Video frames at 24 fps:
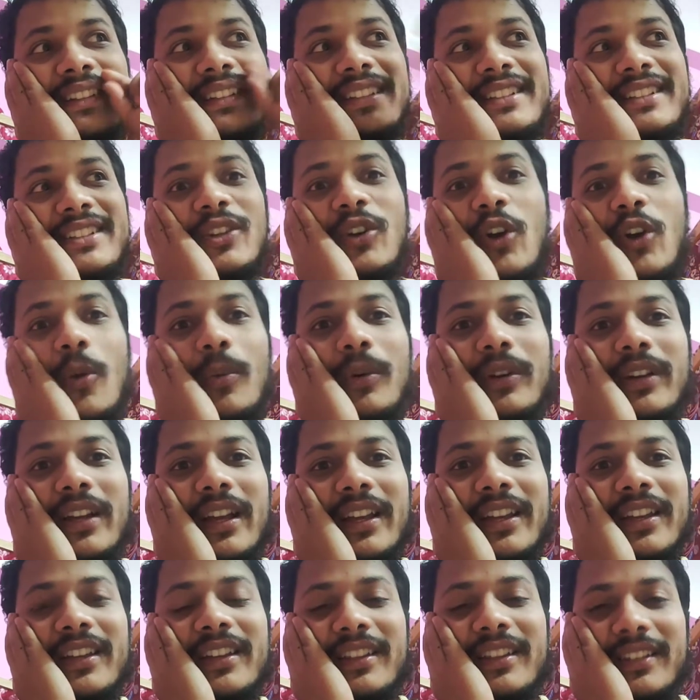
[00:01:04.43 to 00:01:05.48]
দিচ্ছে খবর
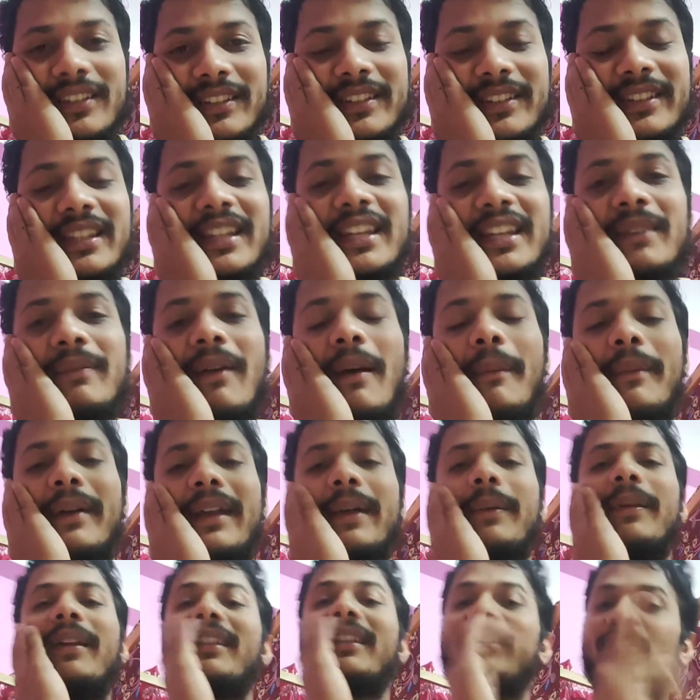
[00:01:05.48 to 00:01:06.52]
কাকে তিতলির
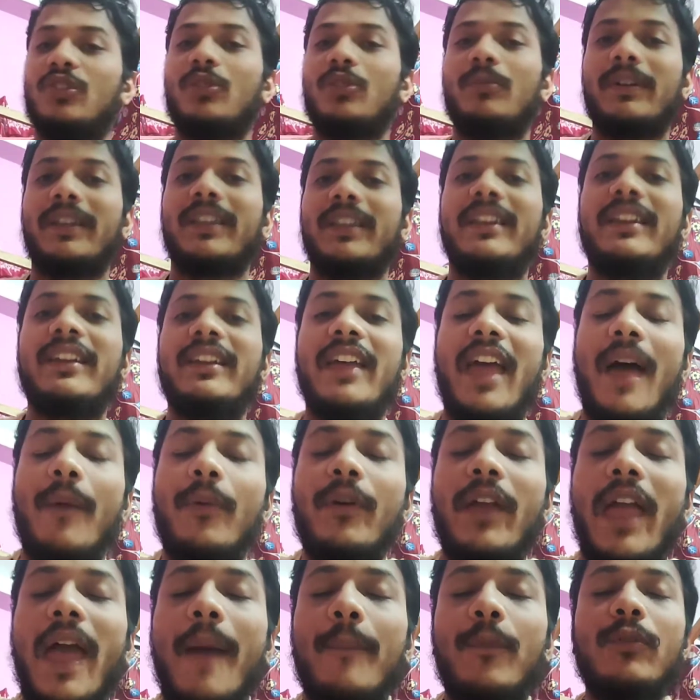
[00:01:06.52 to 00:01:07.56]
মামাকে মানে রাজেশ শর্মাকে এবং
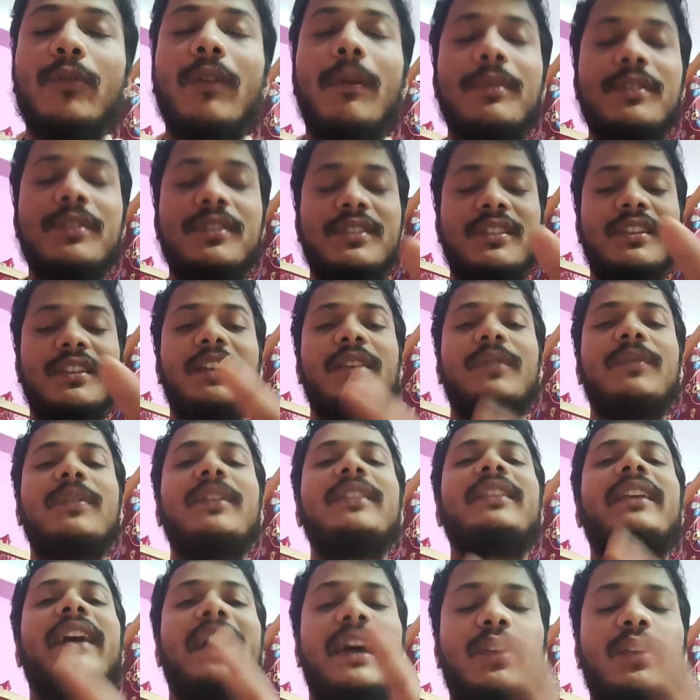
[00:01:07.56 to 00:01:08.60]
এমনভাবে স্ক্রিন
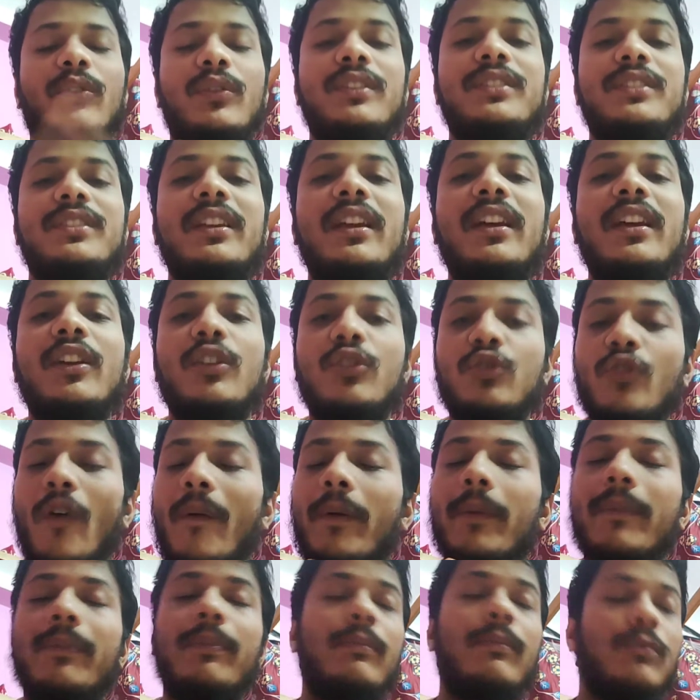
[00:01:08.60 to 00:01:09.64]
প্লে দেখানো হয়েছে
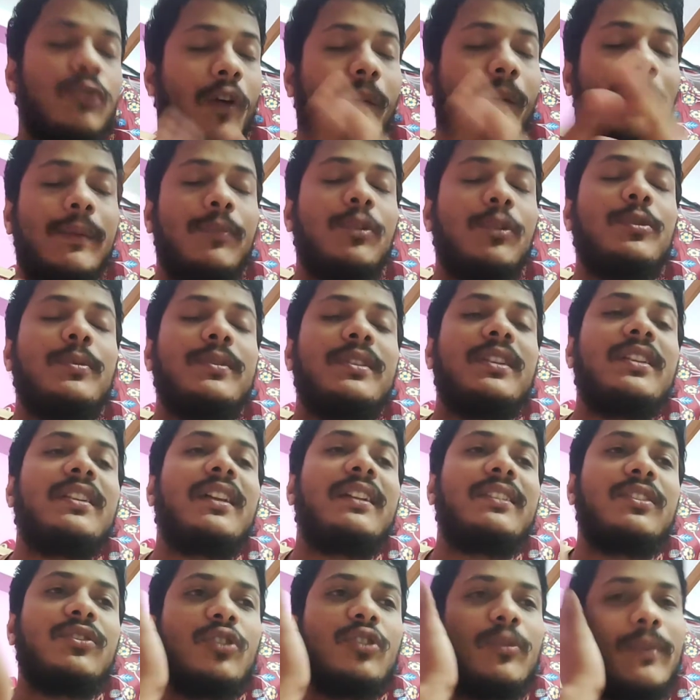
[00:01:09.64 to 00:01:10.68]
সবাই সবাই বুঝবে যে
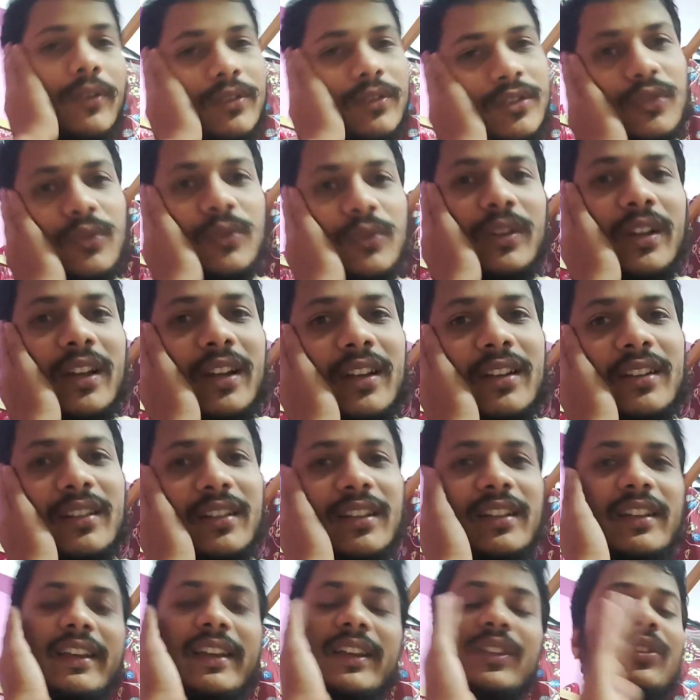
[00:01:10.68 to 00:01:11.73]
রাজেশ শর্মা হচ্ছে গুন্ডা
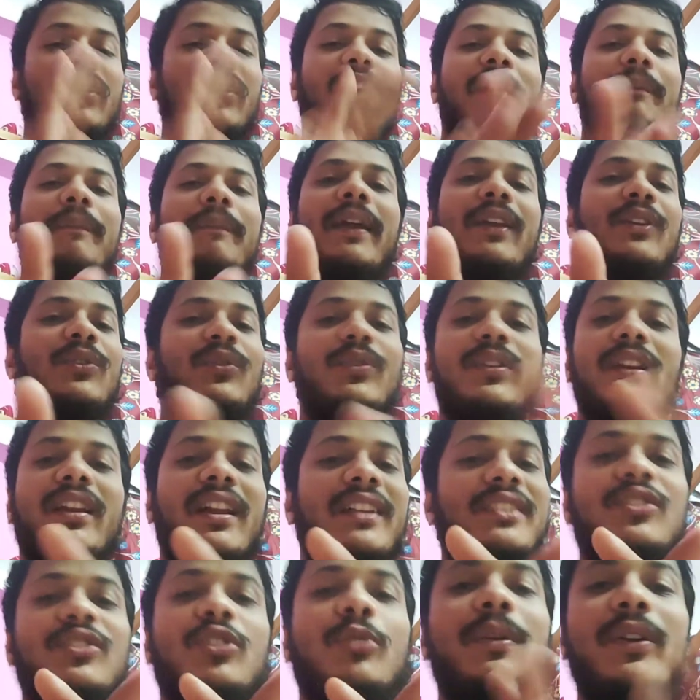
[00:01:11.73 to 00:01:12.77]
কিন্তু না ম্যান গুন্ডা
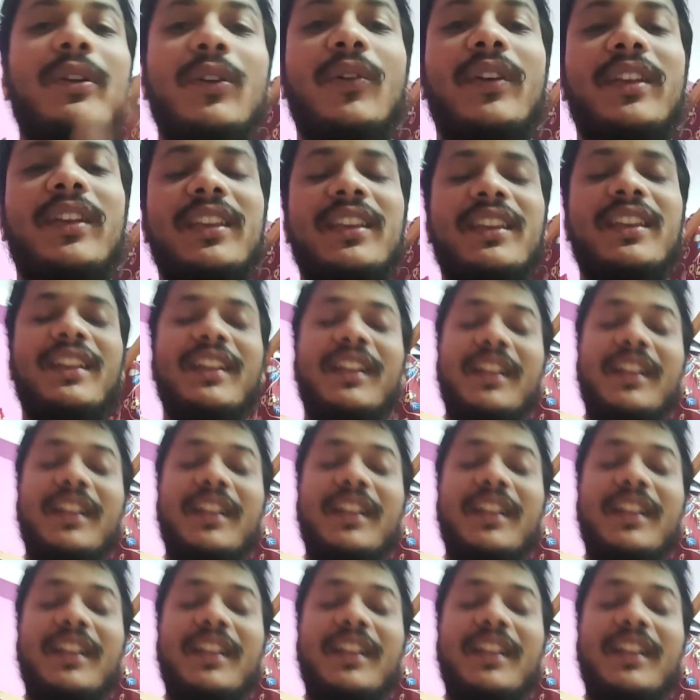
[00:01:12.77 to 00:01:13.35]
রাজেশ শর্মা নয়